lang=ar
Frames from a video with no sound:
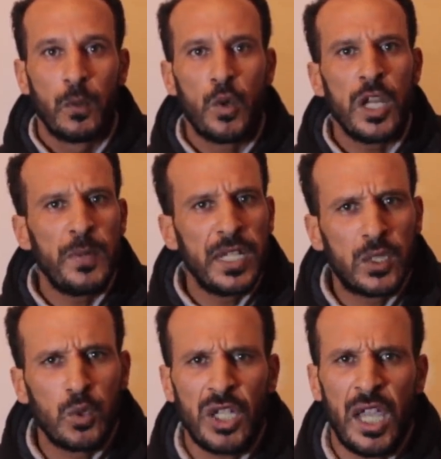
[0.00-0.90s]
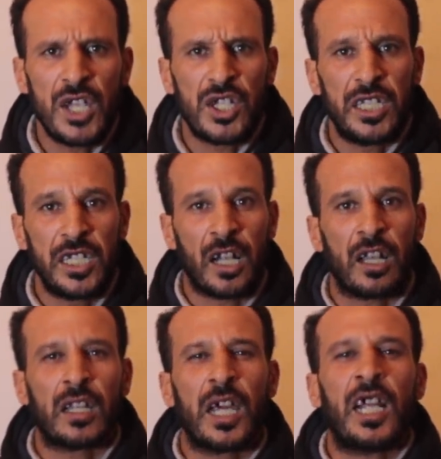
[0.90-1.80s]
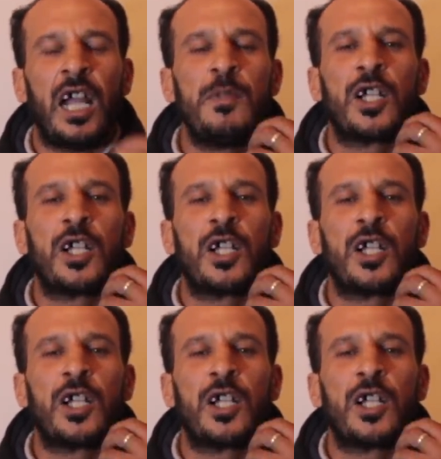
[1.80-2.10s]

واللي بيدو شي حاجه يديرها الله يرحم